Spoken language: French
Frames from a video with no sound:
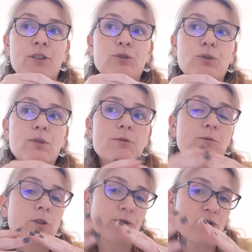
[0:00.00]
Donc au
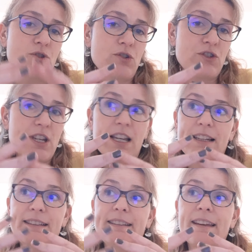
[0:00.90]
moment de changer
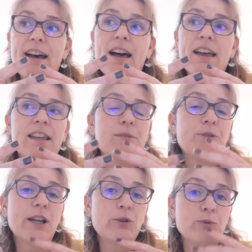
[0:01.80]
les draps, eh
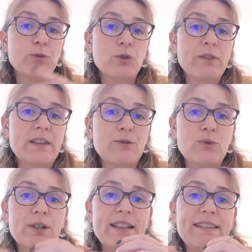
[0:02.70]
bien le mieux c'est de
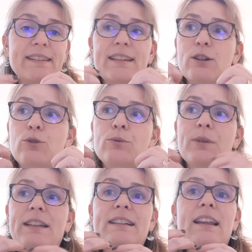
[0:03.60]
laisser le
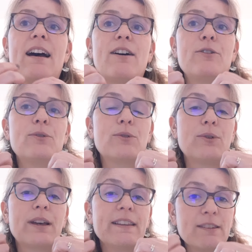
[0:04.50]
matelas
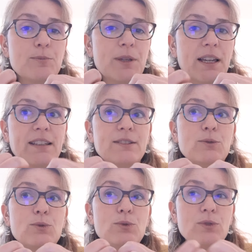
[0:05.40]
euh, respirer
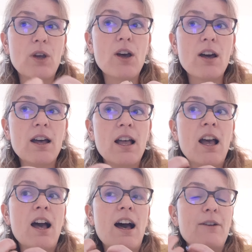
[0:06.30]
une heure
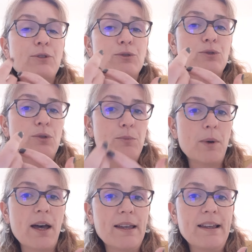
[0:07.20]
avant de le
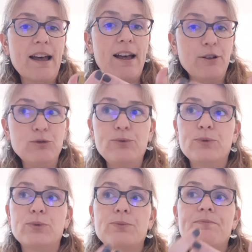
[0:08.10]
parer à
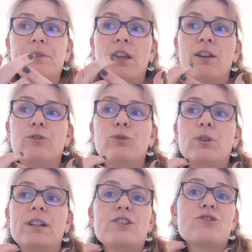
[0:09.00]
nouveau.
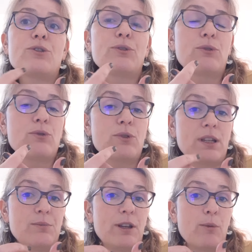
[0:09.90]
Donc les chanceux
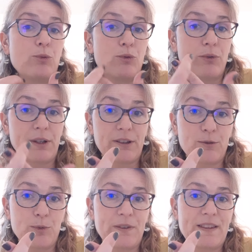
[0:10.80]
eh bien, pourront
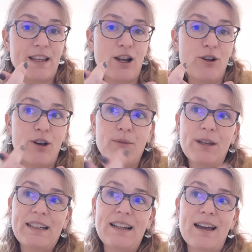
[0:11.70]
exposer leur
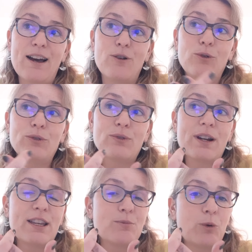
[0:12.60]
matelas au
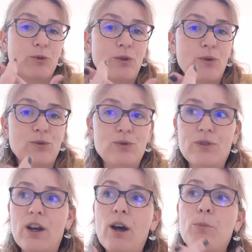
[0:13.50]
soleil pendant une
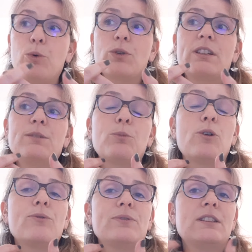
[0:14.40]
heure pour qu'ils
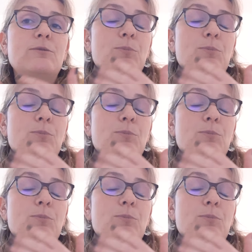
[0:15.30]
profitent